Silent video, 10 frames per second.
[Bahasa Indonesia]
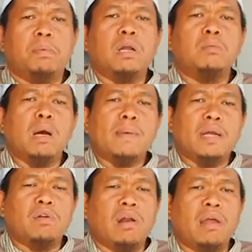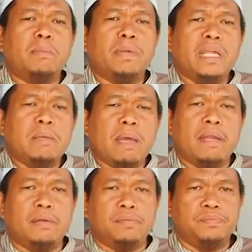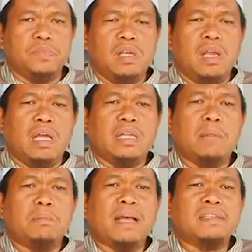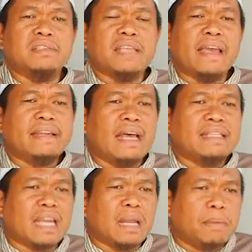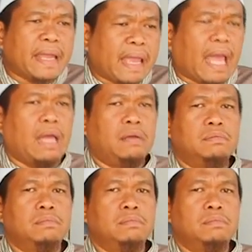Para orang yang beriman dalam kasih sayang di antara mereka,